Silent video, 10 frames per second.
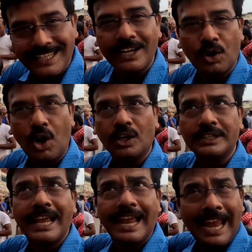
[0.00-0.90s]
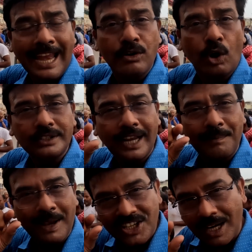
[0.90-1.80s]
যে রথ এই রথের
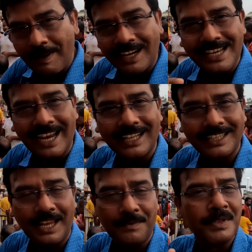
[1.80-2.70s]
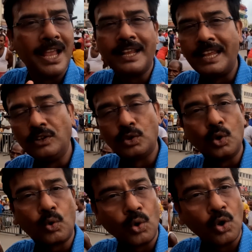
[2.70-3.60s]
বেশিরভাগ জায়গাতেই কিন্তু
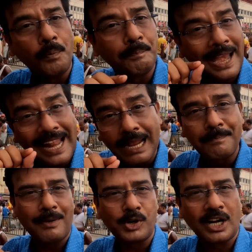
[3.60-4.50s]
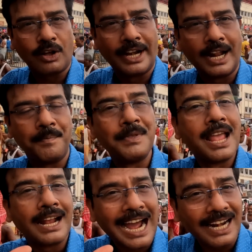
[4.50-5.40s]
কোনো পেরেক ব্যবহার হয় না
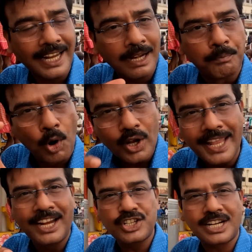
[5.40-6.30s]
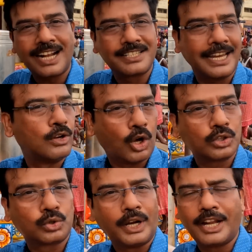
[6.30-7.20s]
কাঠের ব্লকিংয়ের সাহায্যে এই রথ
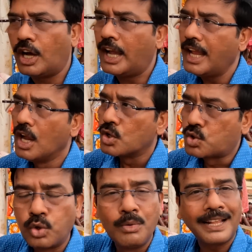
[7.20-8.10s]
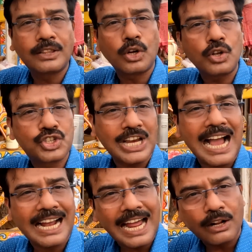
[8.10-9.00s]
তৈরি হয় শুধুমাত্র
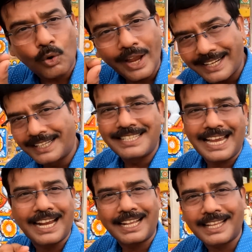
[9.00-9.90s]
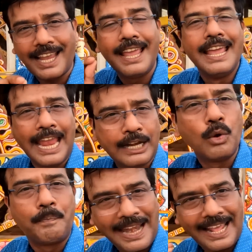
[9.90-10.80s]
চাকার কয়েকটি জায়গাতে একটু
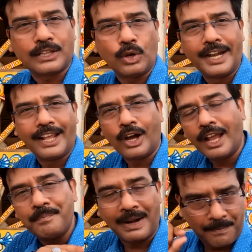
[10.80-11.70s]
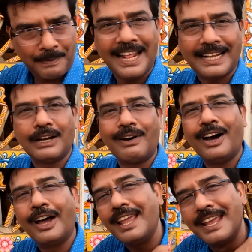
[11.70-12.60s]
পেরেক তৈরি হয় মানে পেরেক দেওয়া
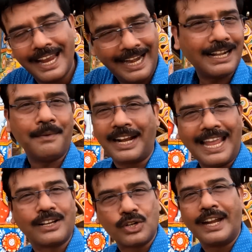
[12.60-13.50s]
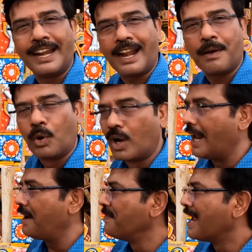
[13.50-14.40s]
হয় এটা আমাকে একজন এনারা বললেন